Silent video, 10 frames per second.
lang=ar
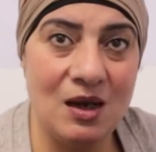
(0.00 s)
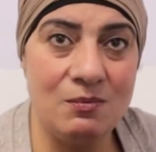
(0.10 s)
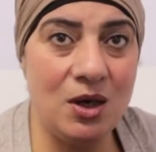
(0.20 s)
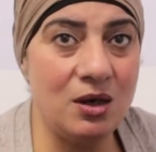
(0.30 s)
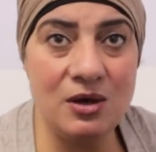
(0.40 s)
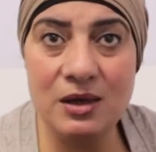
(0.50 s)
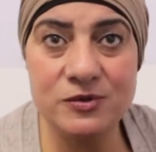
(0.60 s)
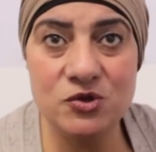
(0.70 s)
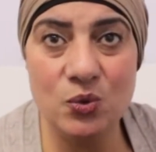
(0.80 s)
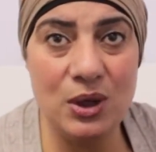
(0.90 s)
ما
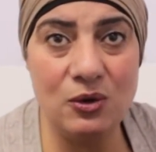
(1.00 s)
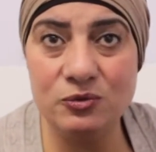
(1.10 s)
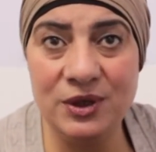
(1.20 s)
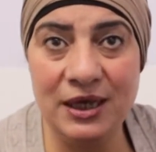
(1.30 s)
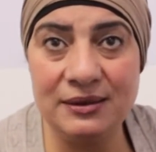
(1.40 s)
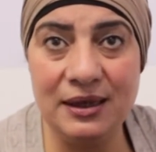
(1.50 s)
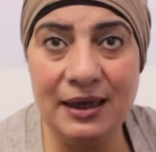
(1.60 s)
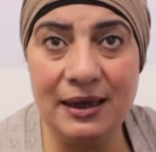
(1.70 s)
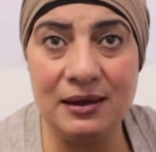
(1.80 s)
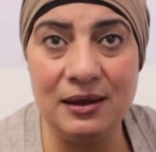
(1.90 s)
جربش ولا اخد من حد
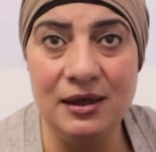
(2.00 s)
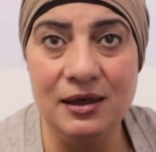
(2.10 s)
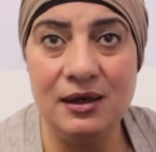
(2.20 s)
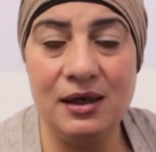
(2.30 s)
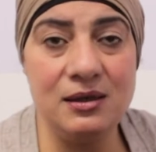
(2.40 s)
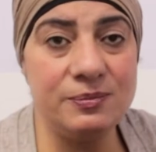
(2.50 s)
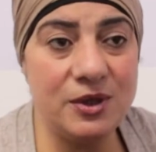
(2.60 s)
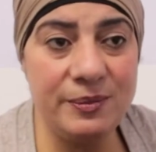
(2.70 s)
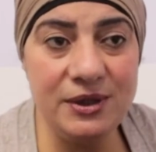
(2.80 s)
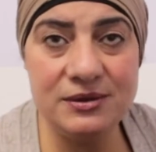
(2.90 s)
حاجه انا
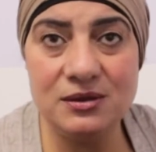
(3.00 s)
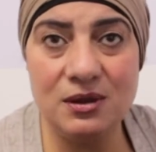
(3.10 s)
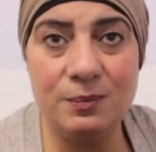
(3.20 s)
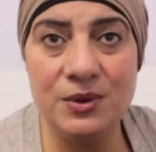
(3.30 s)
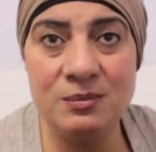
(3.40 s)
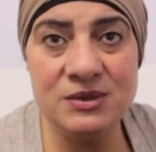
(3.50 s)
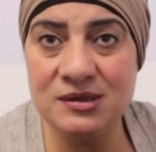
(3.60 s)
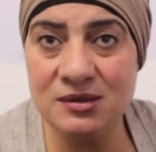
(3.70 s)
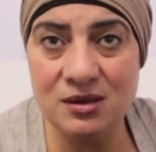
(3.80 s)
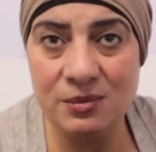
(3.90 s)
بطبيعتي ربنا
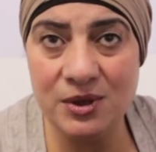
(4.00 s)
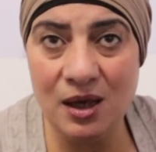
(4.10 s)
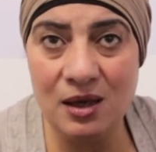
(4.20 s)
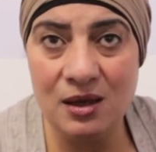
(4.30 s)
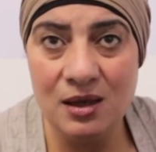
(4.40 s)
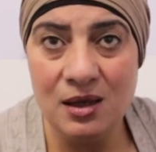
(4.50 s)
مديني طبيعه